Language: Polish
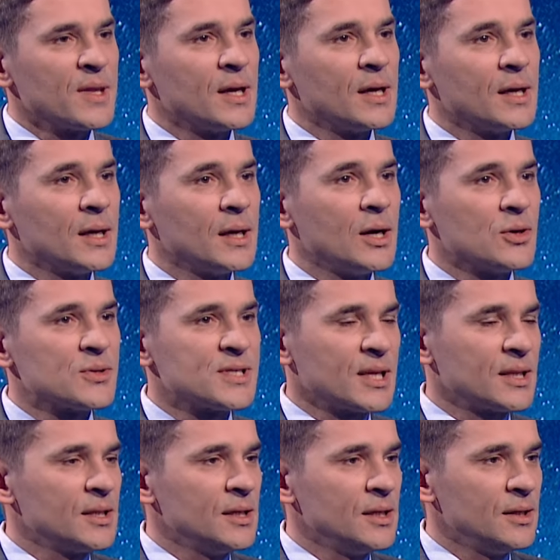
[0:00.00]
E,
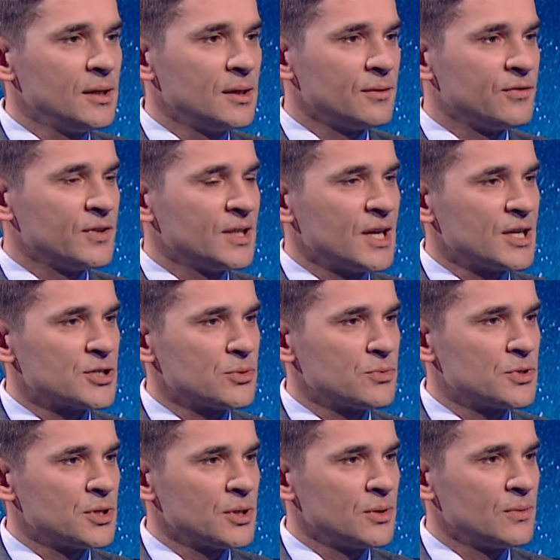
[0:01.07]
ostatni wydarzył
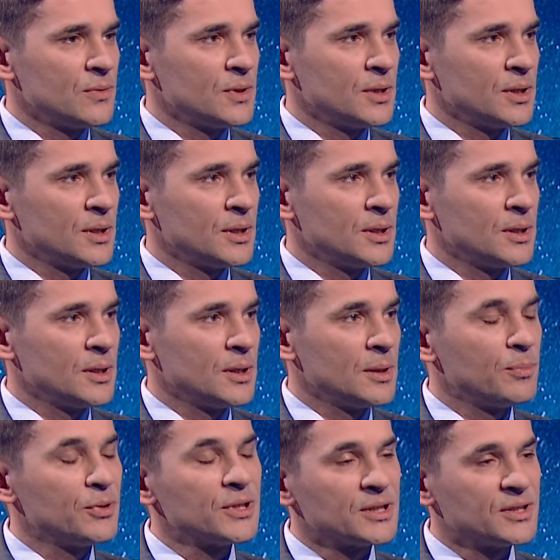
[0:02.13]
się e,
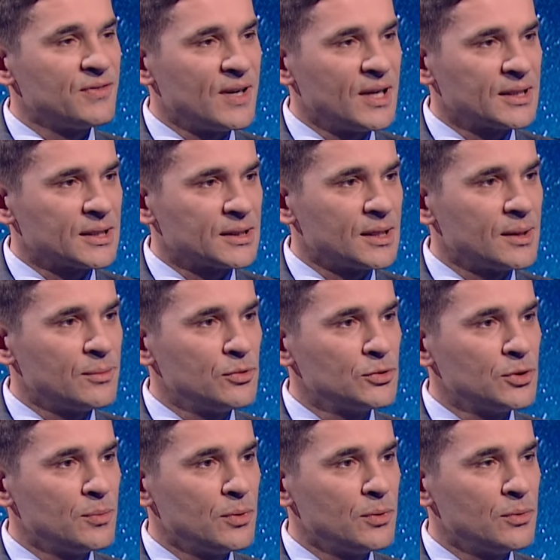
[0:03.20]
ponad dwa lata temu,
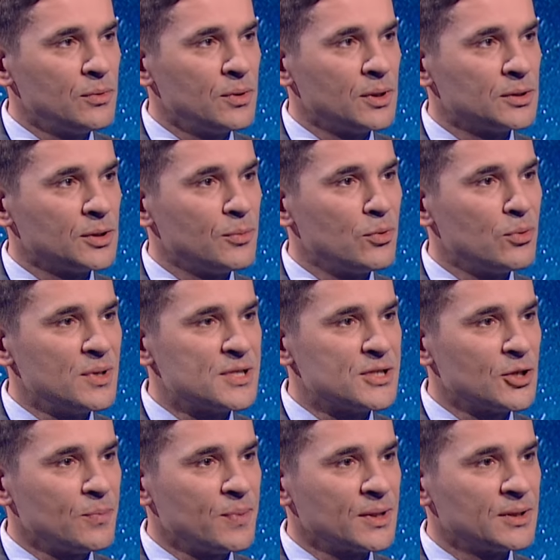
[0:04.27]
to był, to był
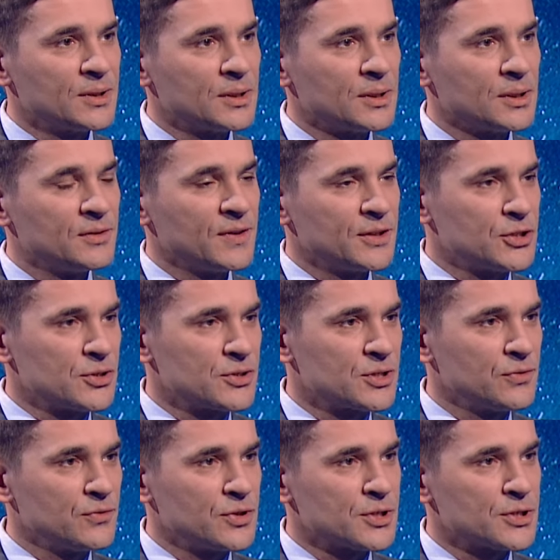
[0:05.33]
listopad
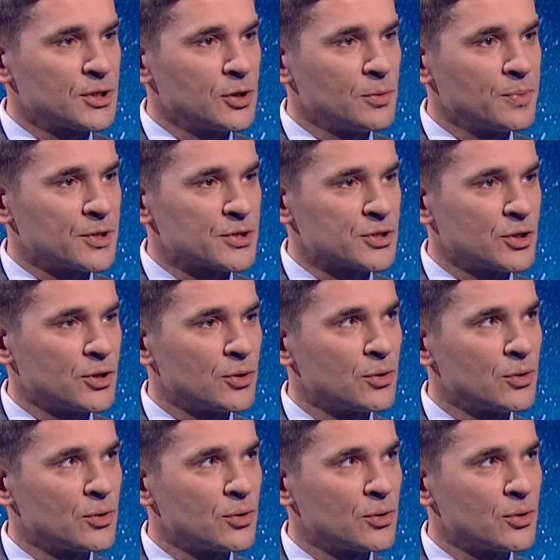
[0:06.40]
2021 e,